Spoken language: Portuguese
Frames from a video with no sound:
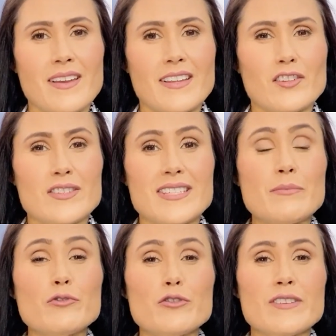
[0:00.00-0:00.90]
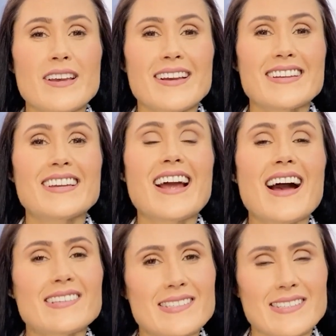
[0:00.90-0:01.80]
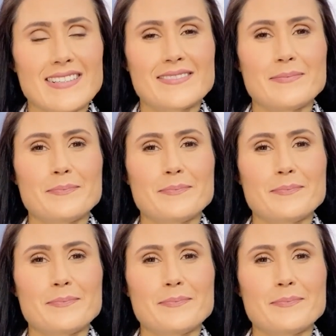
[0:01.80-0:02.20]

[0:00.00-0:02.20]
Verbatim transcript: Nós temos graça,